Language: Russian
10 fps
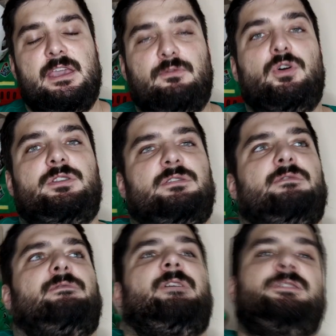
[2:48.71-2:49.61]
И вот
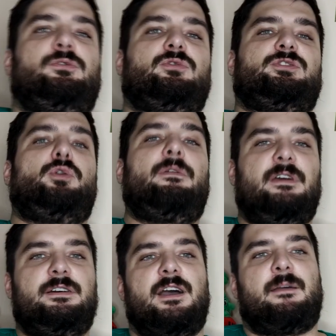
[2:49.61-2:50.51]
э, в этих
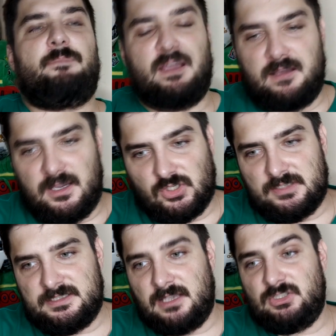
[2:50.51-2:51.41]
условиях, как мне
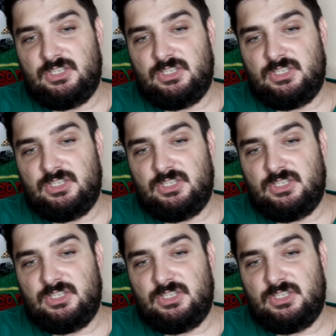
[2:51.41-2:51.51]
кажется,